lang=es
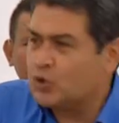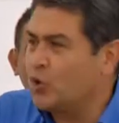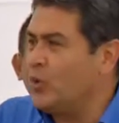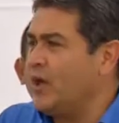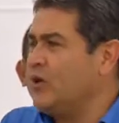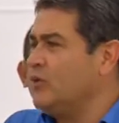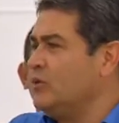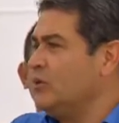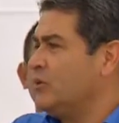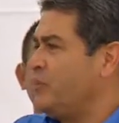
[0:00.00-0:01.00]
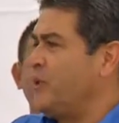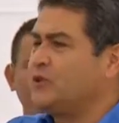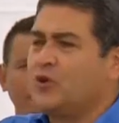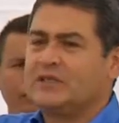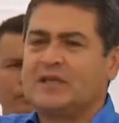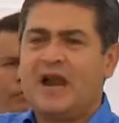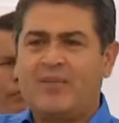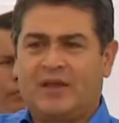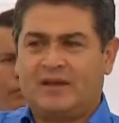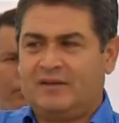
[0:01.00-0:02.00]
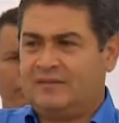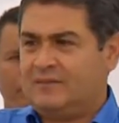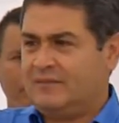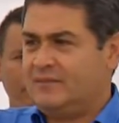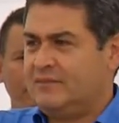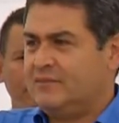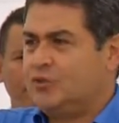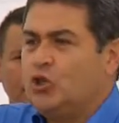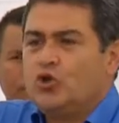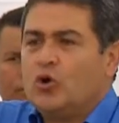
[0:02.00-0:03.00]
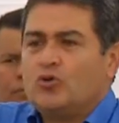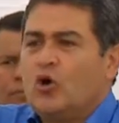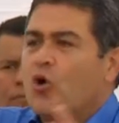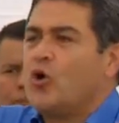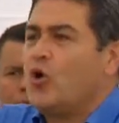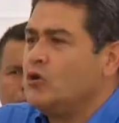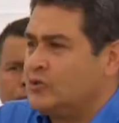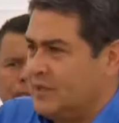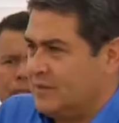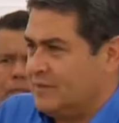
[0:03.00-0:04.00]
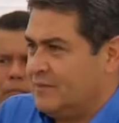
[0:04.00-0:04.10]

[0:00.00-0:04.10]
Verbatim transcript: tuvieron piso de cerámica, entonces no, no conocen.